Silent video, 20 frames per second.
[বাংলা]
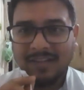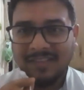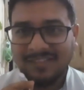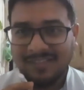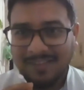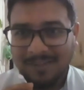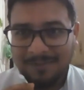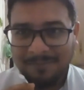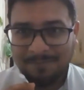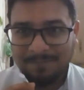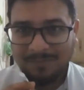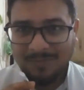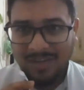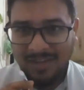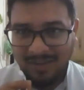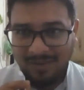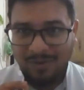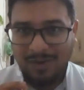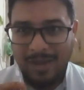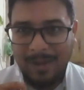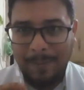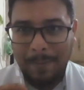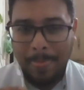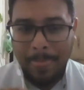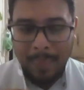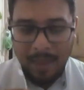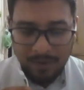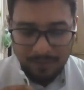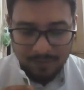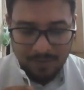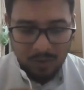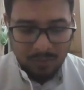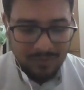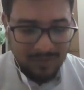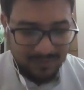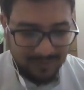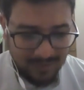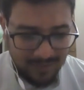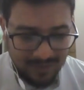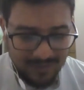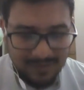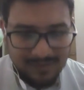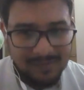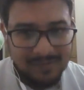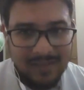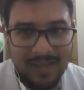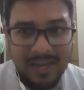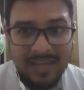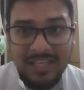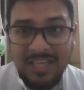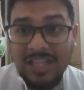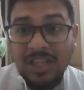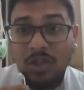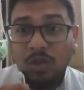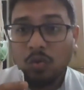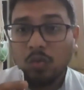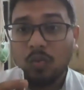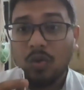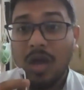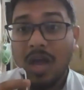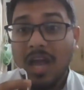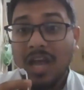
সেন্সর ওকে নাও দ্য থিং ইজ দ্যাট কিন্তু